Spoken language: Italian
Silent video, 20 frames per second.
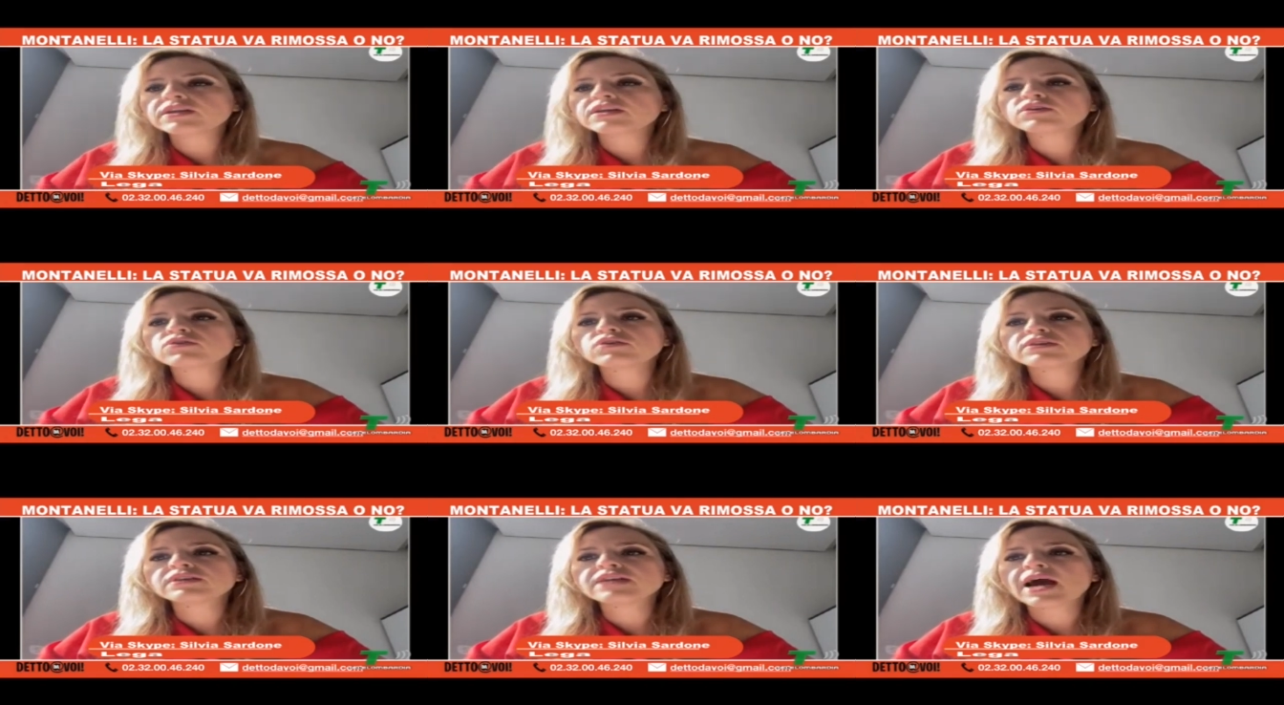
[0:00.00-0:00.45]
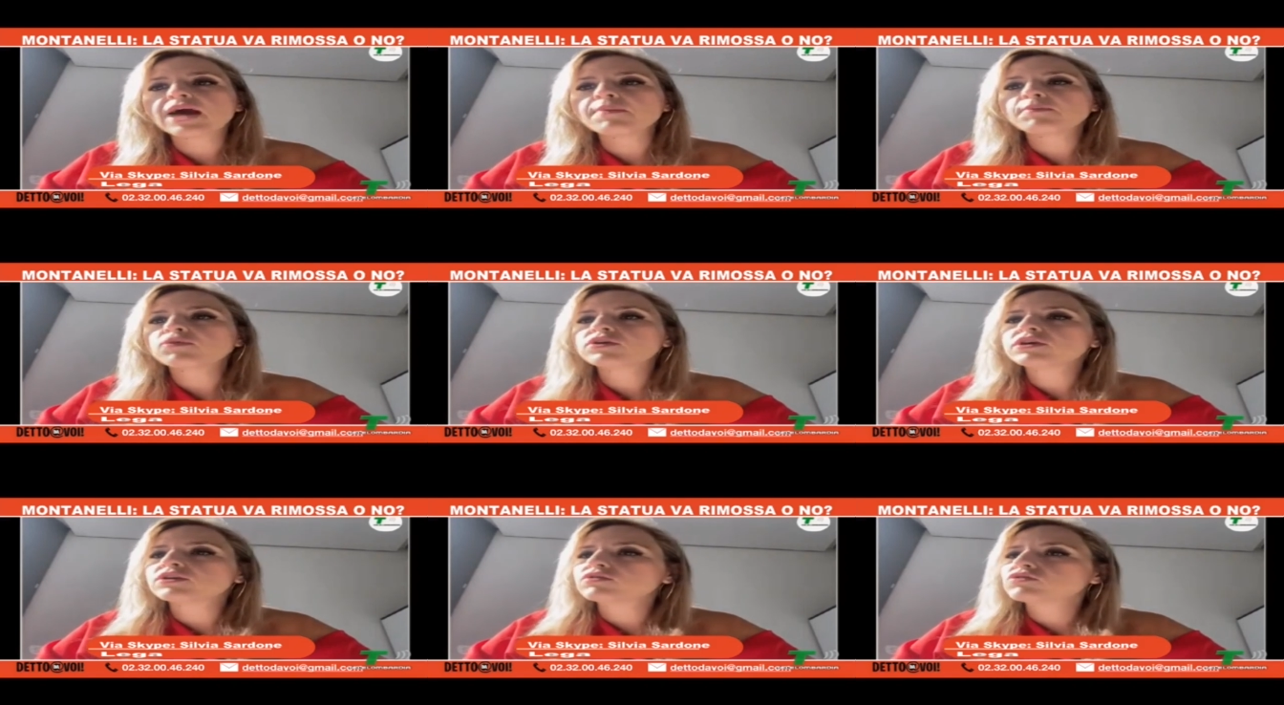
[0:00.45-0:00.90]

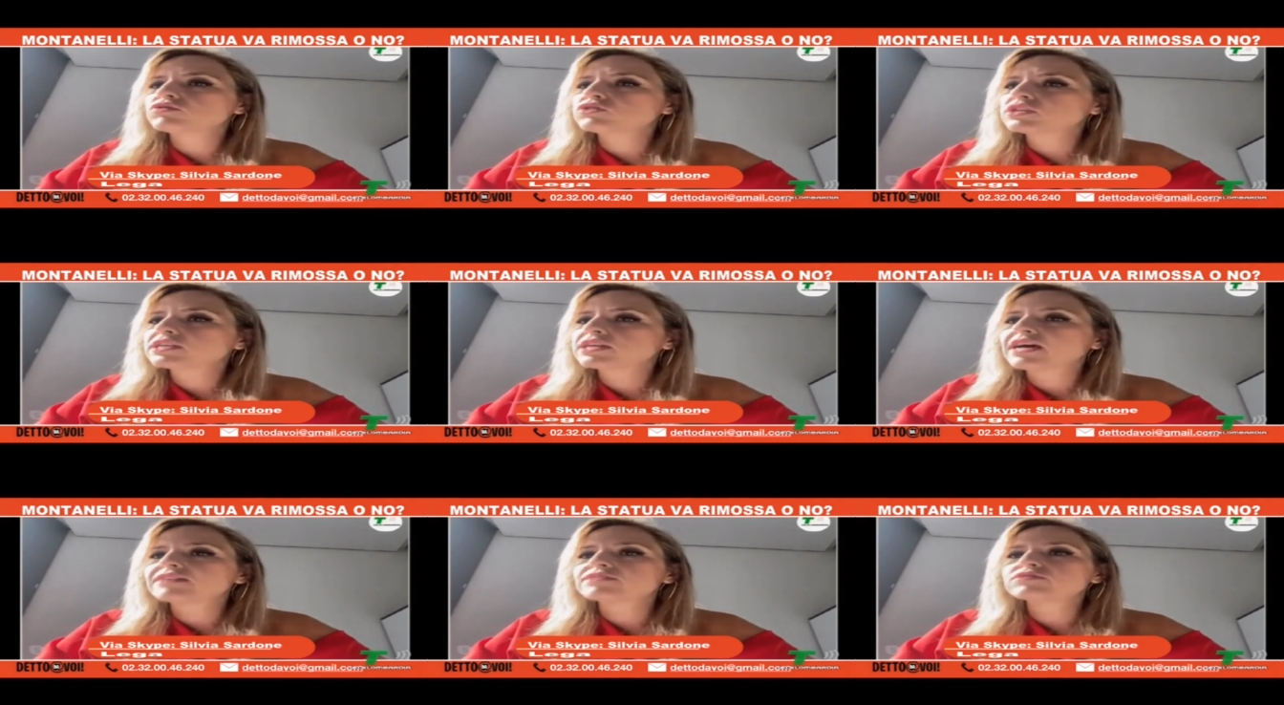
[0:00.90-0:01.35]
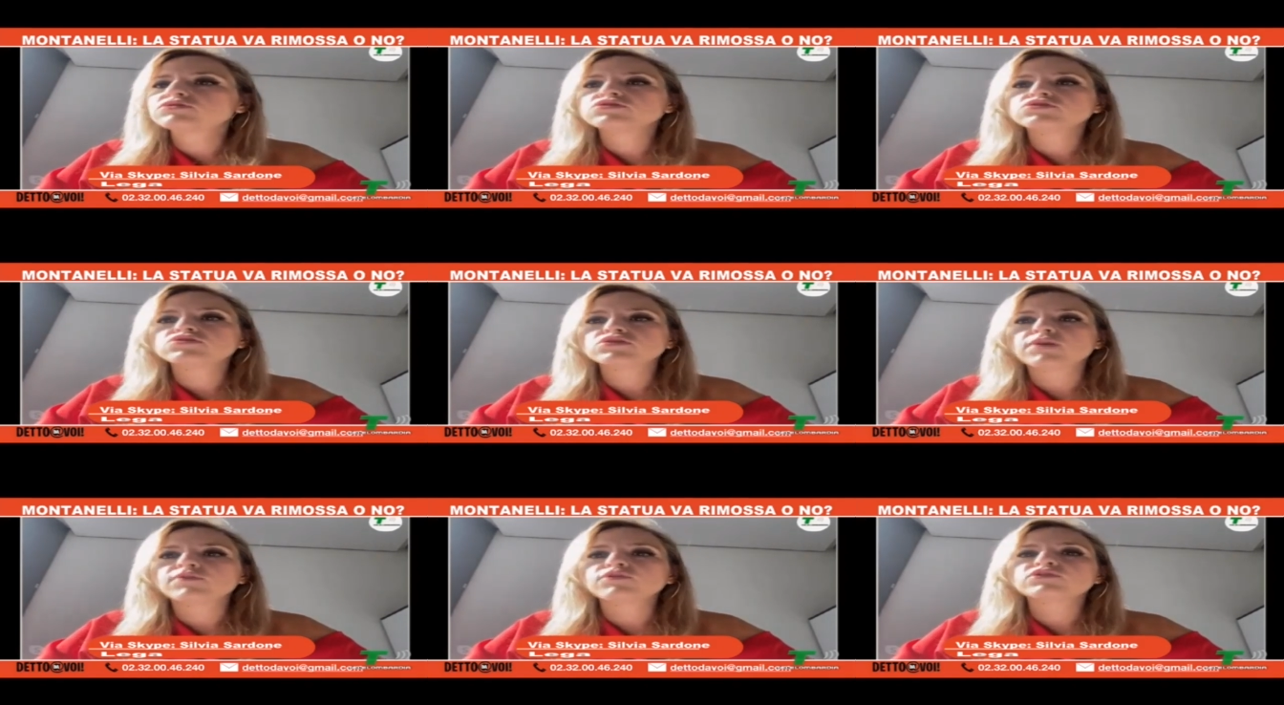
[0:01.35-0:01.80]
Ricordiamo che in ogni caso
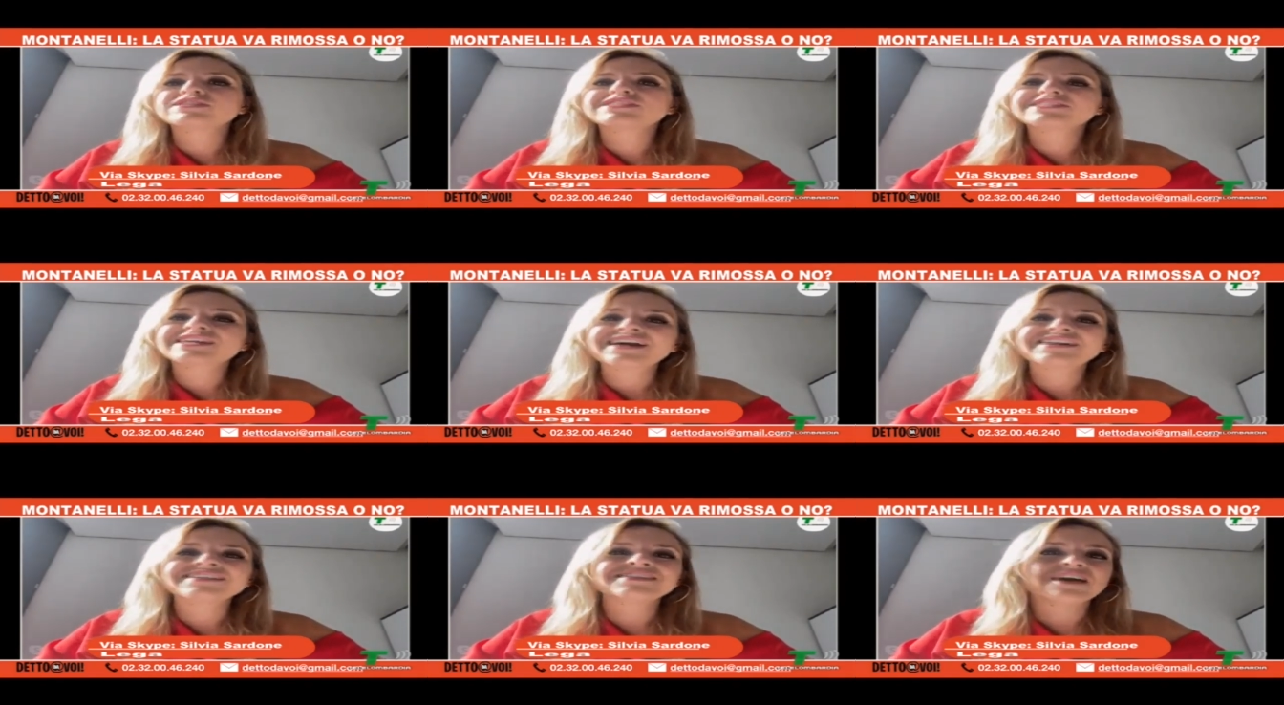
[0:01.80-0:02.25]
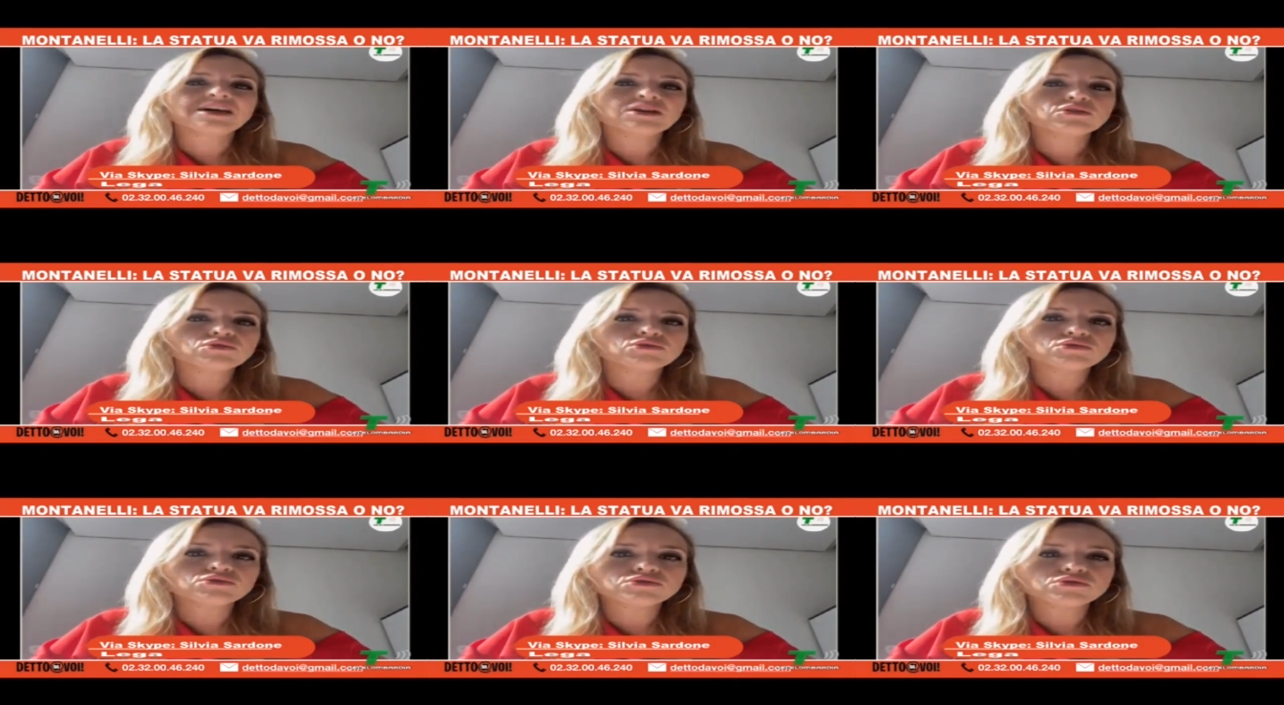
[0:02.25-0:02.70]
io trovo
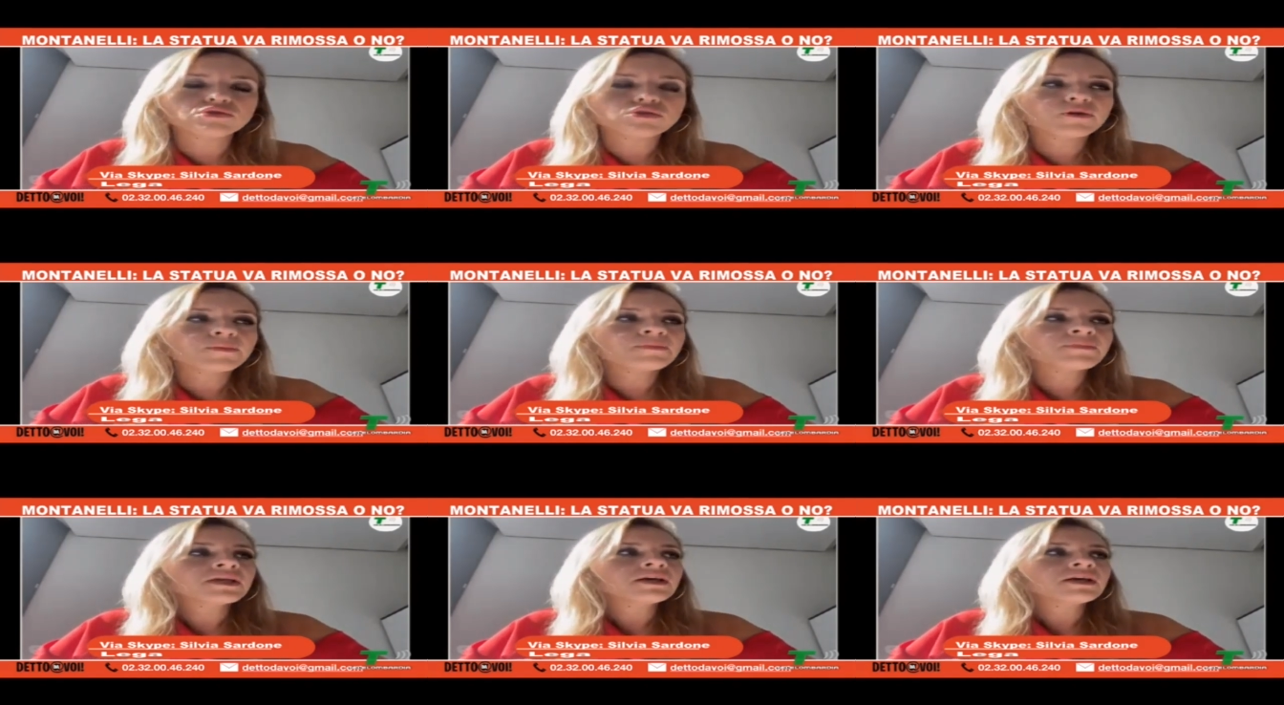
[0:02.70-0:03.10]
scandaloso eh,